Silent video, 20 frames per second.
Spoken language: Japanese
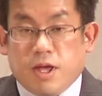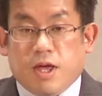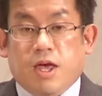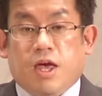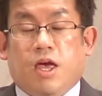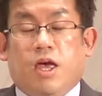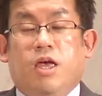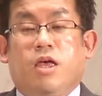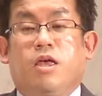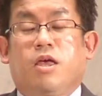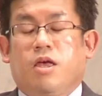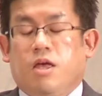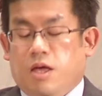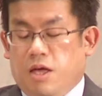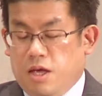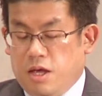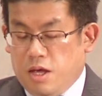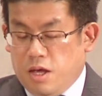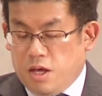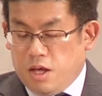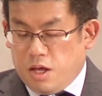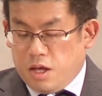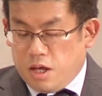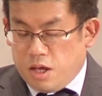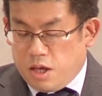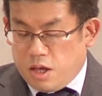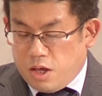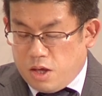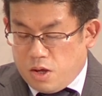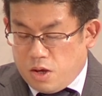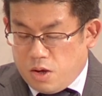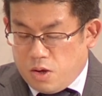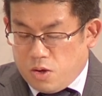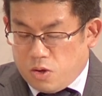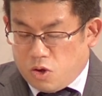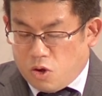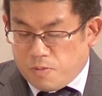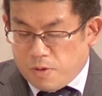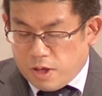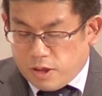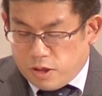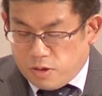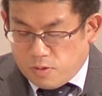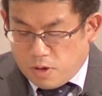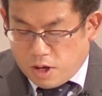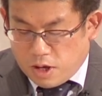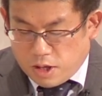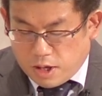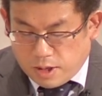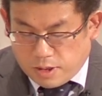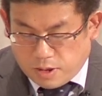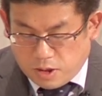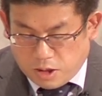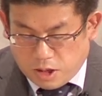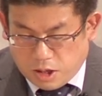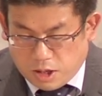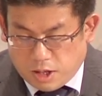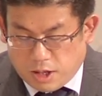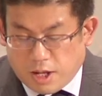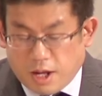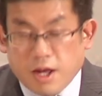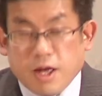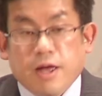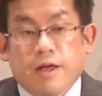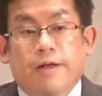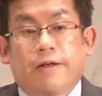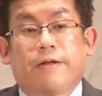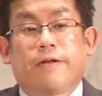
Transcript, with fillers: で、トマスはイエスに言った。